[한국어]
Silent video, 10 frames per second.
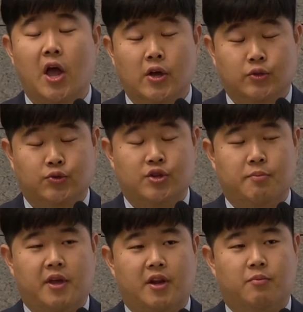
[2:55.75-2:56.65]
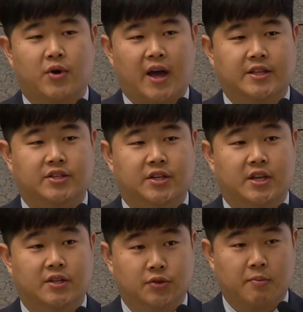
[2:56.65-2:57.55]
주님의 이름으로 간절히
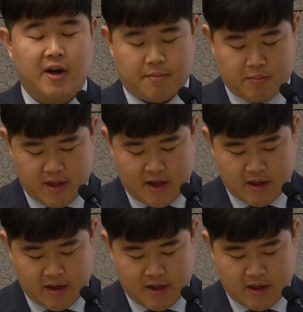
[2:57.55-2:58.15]
소망합니다.